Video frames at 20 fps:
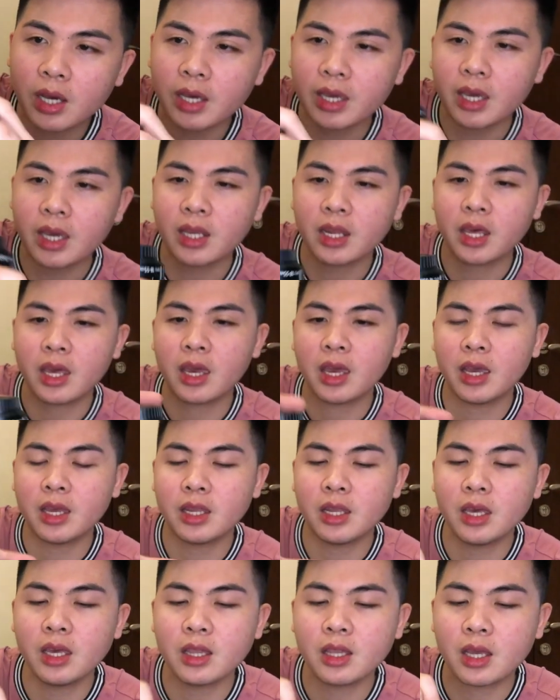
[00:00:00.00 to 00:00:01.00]
Ayan.
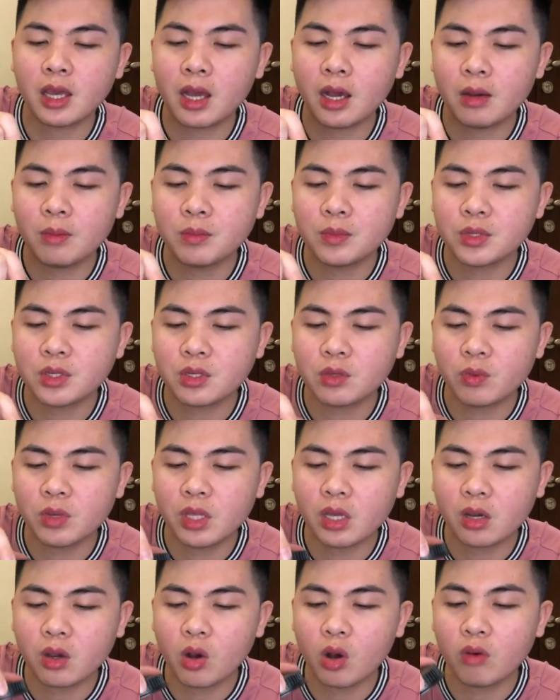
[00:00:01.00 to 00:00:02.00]
And it comes
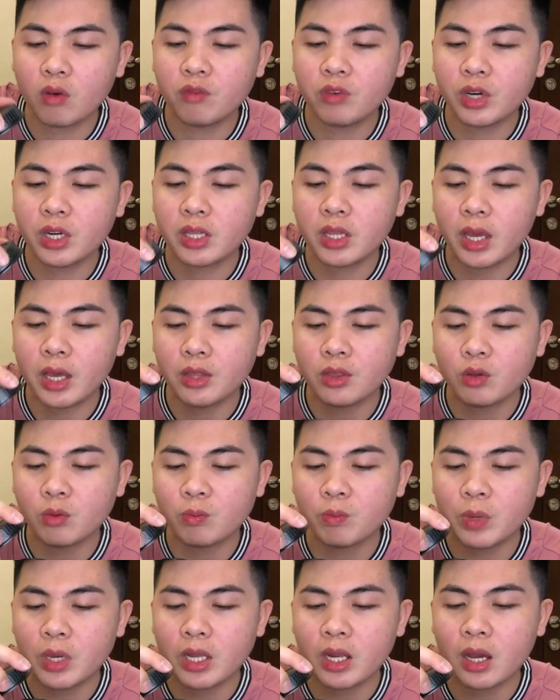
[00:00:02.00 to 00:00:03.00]
with a cover then ng
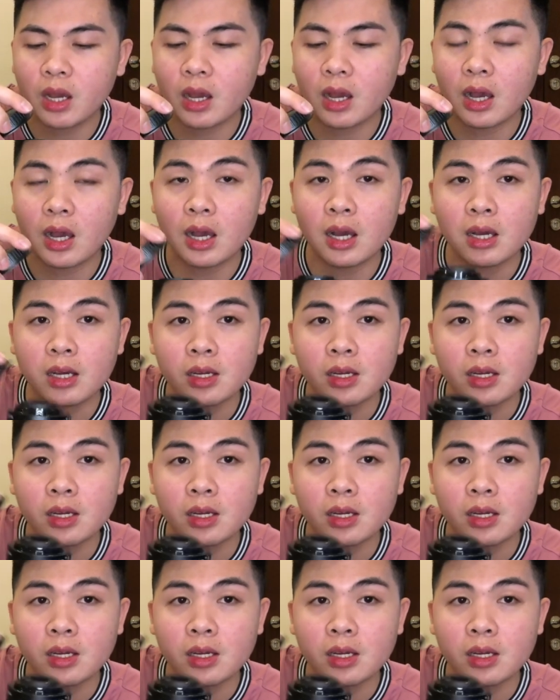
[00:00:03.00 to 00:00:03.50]
pinaka